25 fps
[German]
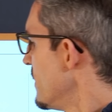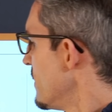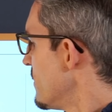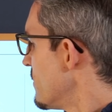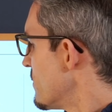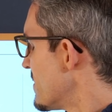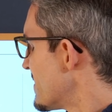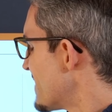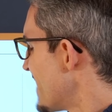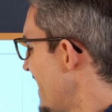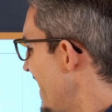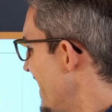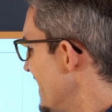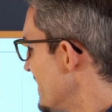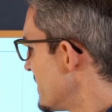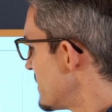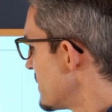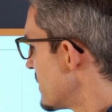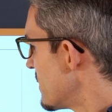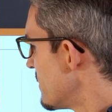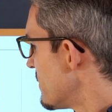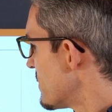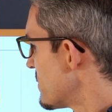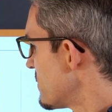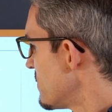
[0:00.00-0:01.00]
Und das
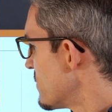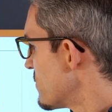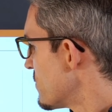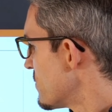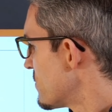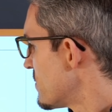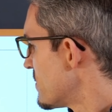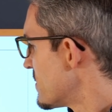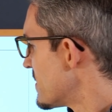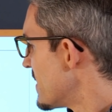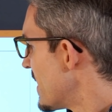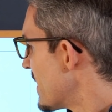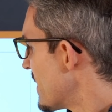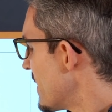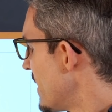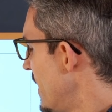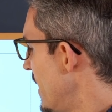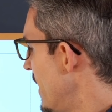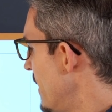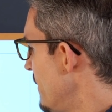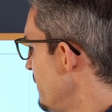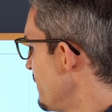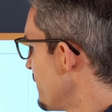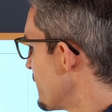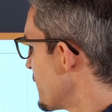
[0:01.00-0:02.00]
Einzige, was wir sozusagen
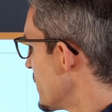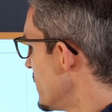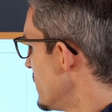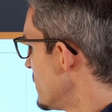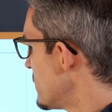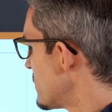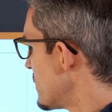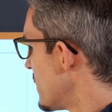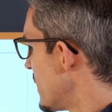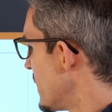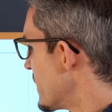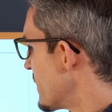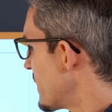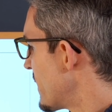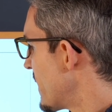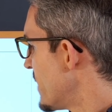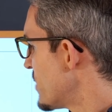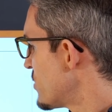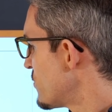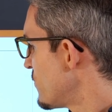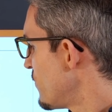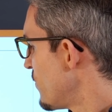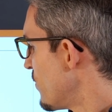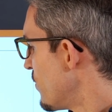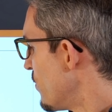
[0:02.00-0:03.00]
haben, ist ein
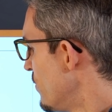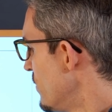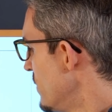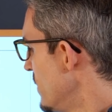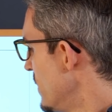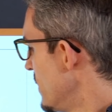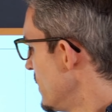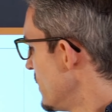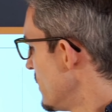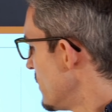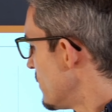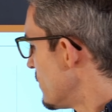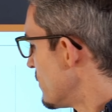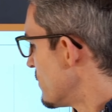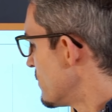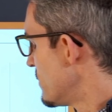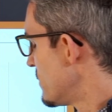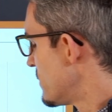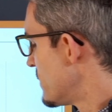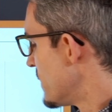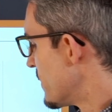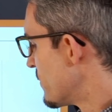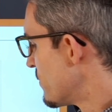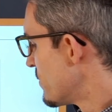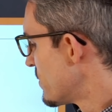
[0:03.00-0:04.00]
Cashflow.
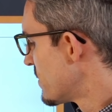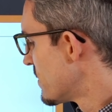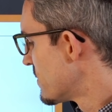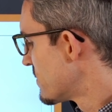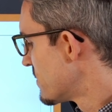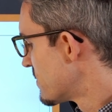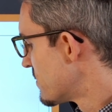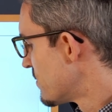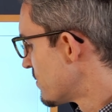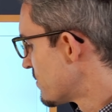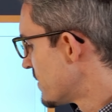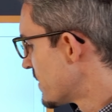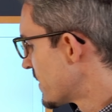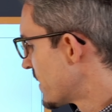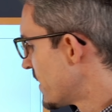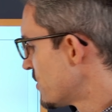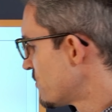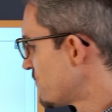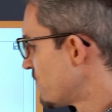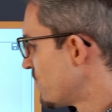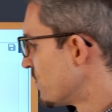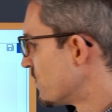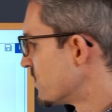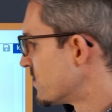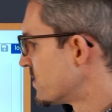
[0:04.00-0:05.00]
Und dadurch, dass jetzt auch der
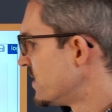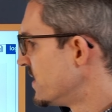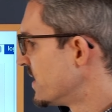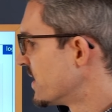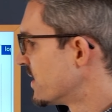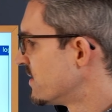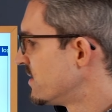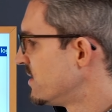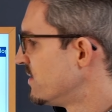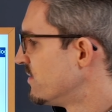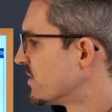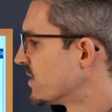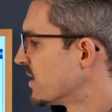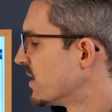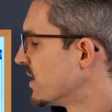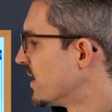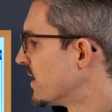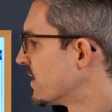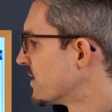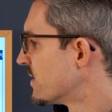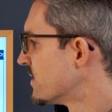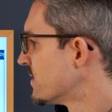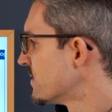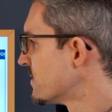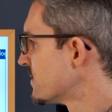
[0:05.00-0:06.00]
Cashflow ins Negative
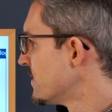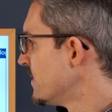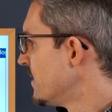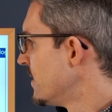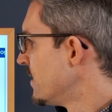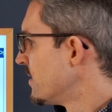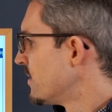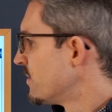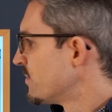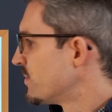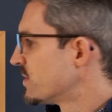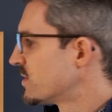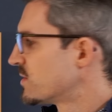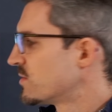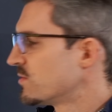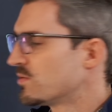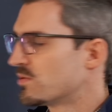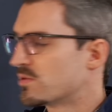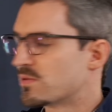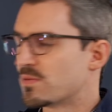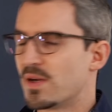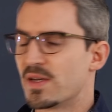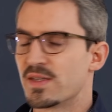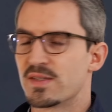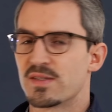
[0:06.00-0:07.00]
gegangen ist,
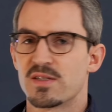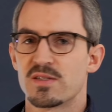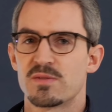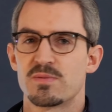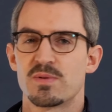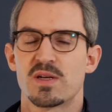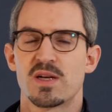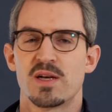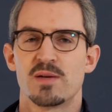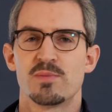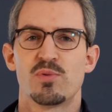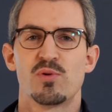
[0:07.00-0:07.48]
beziehungsweise dass wir keinen